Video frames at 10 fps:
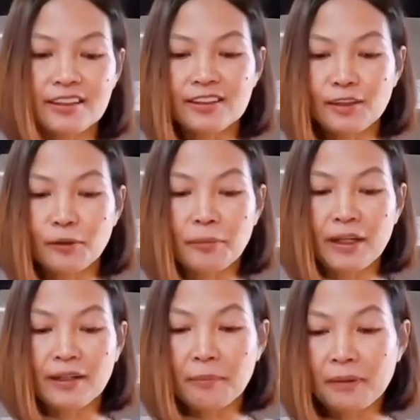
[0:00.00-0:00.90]
hindi siya
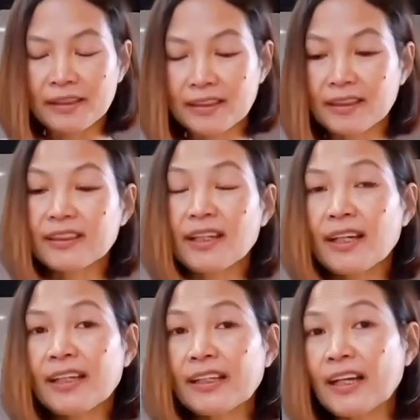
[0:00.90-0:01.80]
lumalabas
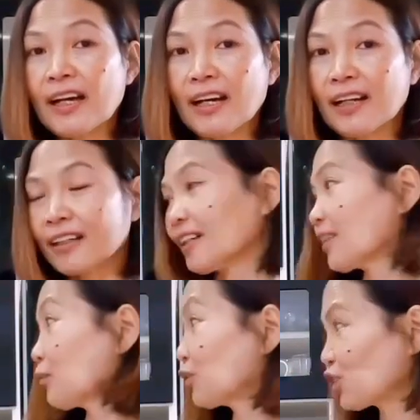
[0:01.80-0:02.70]
kasi nag-aaral daw